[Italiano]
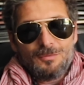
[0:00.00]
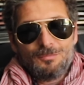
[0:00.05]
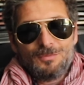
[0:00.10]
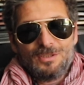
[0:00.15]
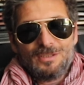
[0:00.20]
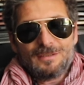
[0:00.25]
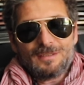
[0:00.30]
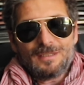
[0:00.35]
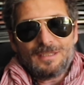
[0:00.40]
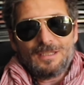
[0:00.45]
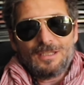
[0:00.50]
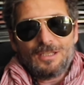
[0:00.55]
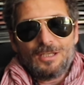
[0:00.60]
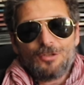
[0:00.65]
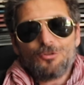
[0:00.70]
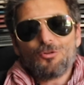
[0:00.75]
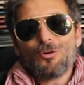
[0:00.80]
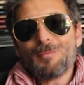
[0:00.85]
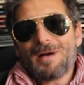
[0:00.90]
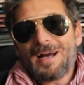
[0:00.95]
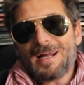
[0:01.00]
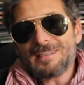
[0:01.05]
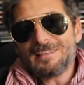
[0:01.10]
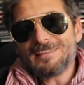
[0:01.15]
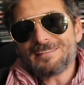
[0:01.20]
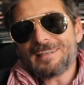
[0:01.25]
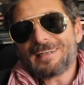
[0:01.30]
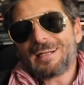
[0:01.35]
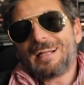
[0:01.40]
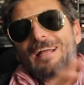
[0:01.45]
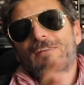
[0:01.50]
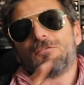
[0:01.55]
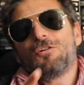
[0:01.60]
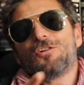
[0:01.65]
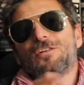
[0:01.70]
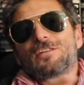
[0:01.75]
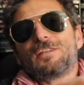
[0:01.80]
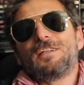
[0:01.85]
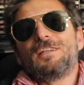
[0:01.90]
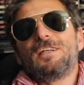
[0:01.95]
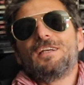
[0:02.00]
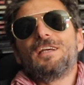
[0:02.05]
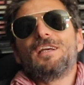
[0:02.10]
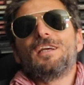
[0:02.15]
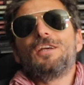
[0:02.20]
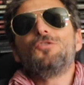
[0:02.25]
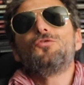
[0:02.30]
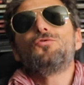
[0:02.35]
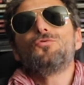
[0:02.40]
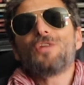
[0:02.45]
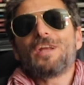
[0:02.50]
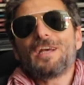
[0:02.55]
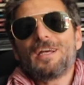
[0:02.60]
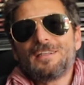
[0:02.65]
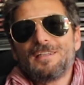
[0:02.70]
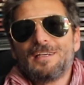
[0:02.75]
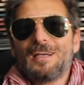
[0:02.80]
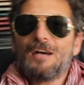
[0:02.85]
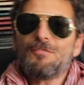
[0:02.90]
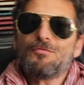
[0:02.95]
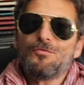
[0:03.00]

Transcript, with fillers: mentre domani sarà la volta dei Diuretica